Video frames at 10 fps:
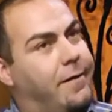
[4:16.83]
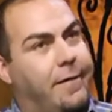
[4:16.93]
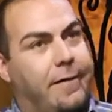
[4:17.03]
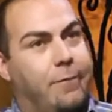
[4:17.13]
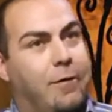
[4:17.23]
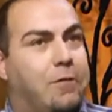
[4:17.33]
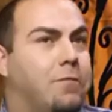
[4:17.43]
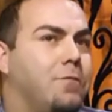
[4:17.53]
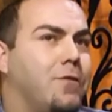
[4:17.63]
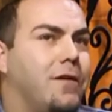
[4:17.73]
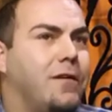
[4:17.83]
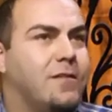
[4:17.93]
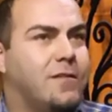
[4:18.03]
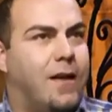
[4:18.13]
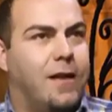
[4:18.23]
Y bueno, pues
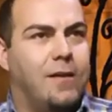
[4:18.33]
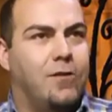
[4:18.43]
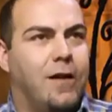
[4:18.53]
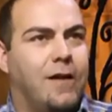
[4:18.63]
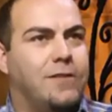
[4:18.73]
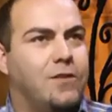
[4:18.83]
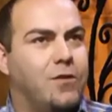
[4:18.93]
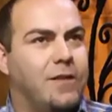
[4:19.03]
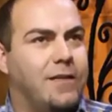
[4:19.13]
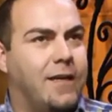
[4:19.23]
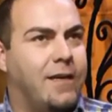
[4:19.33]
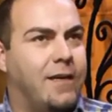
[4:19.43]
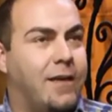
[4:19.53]
salió la canción esta que,